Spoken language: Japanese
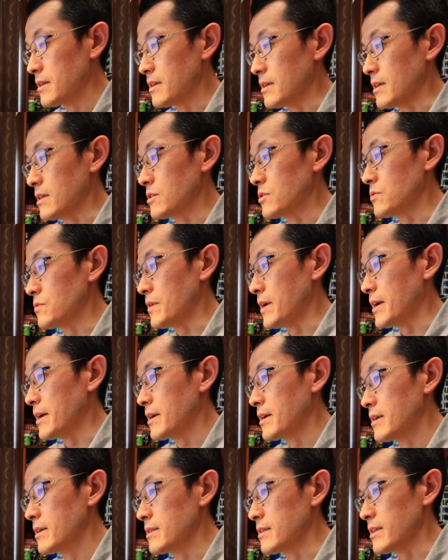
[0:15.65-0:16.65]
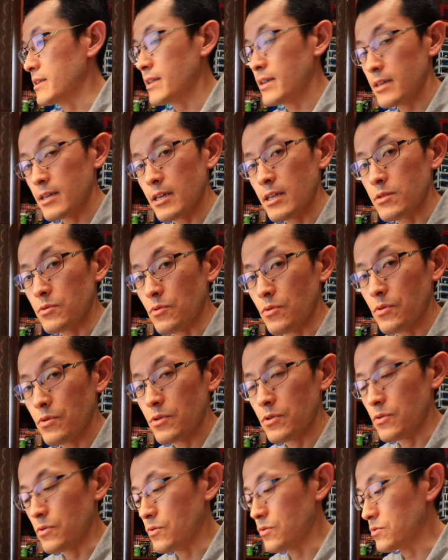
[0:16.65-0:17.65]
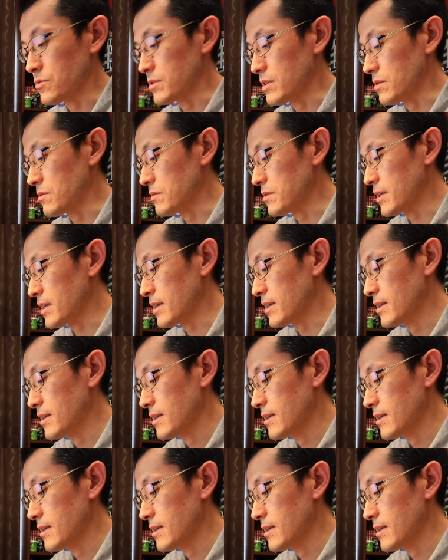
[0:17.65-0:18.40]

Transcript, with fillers: えー、今日はネタ切れということなので